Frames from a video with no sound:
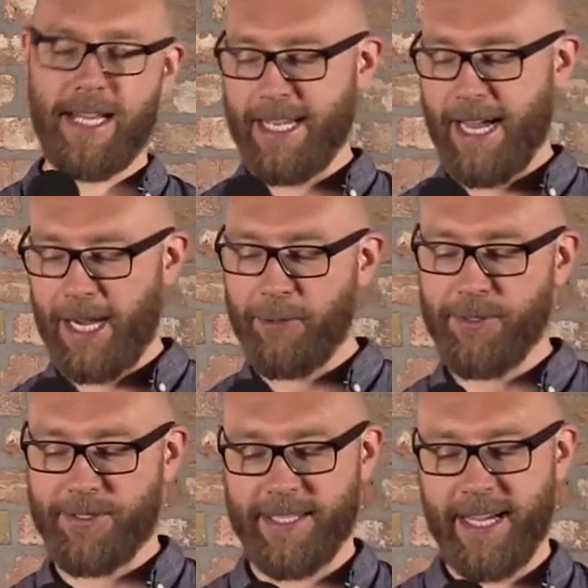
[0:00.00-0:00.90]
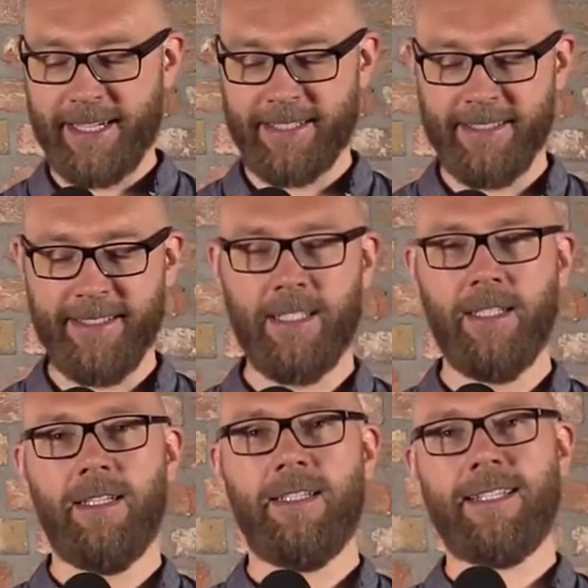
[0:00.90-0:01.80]
seine Aussage,
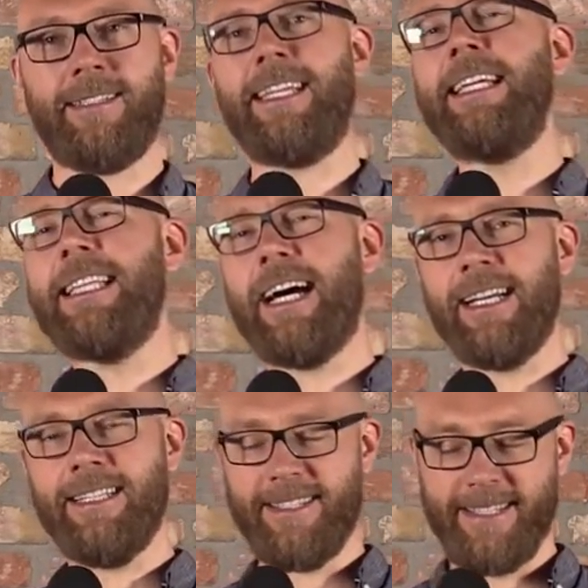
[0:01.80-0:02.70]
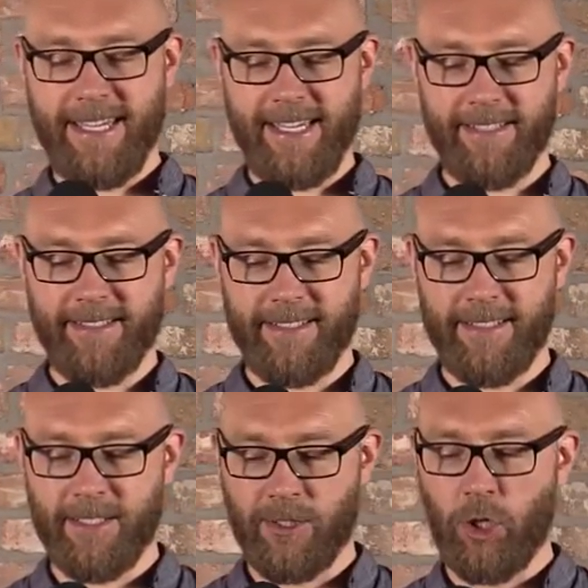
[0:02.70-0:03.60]
dass Kinder ein Segen
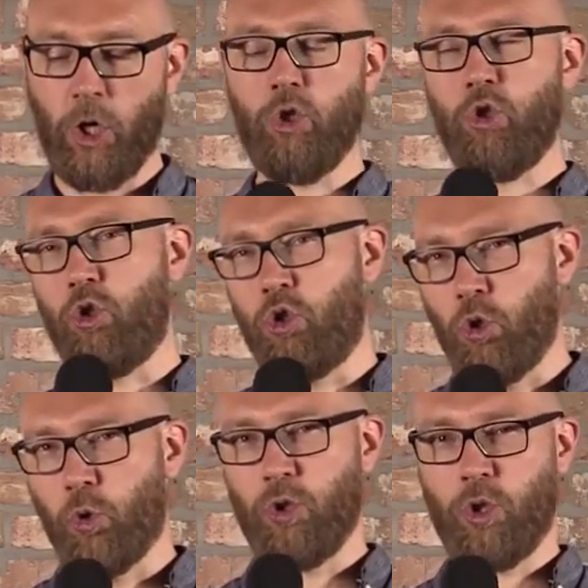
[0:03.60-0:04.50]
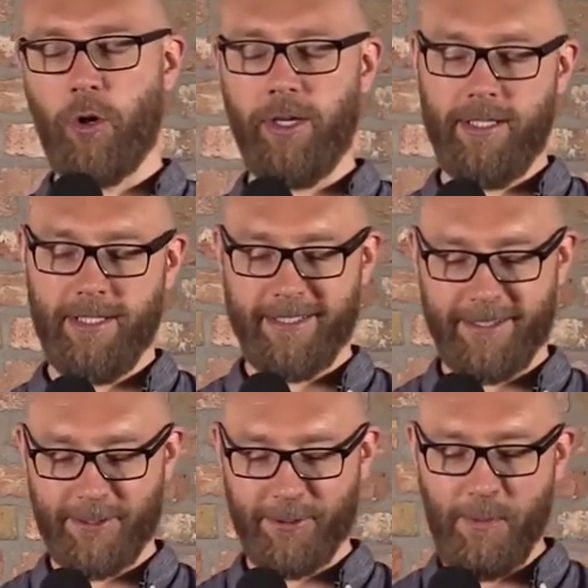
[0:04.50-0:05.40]
sind, so
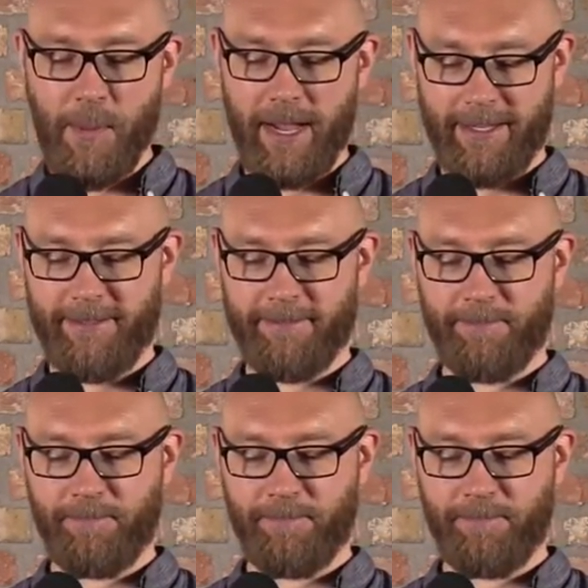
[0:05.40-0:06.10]
deutlich zu machen?